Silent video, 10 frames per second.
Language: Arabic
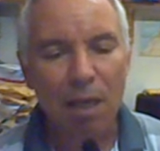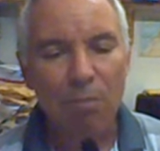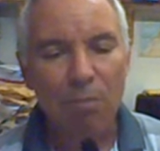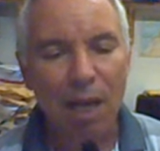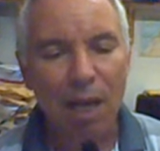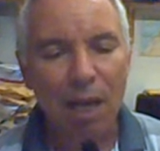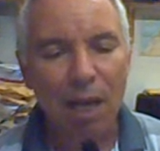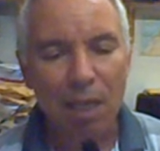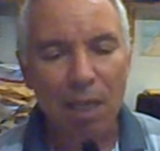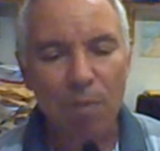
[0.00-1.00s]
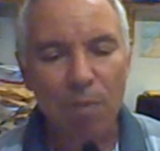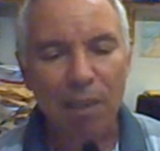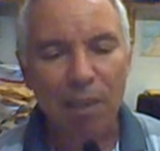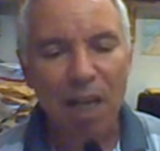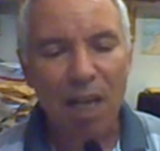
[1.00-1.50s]
مثل
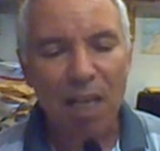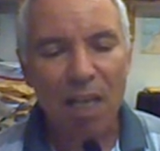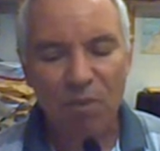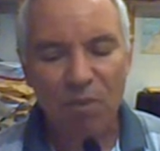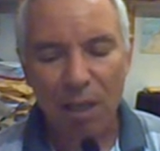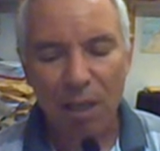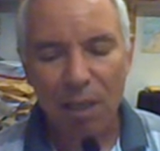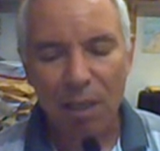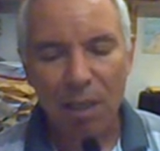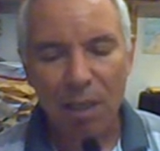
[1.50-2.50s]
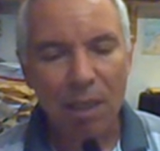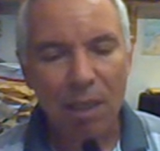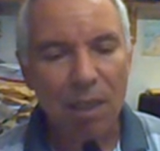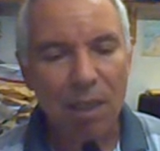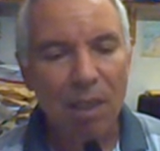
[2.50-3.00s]
الأسبرتان في الأسفل
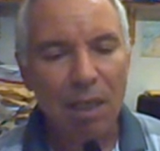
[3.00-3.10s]
آه،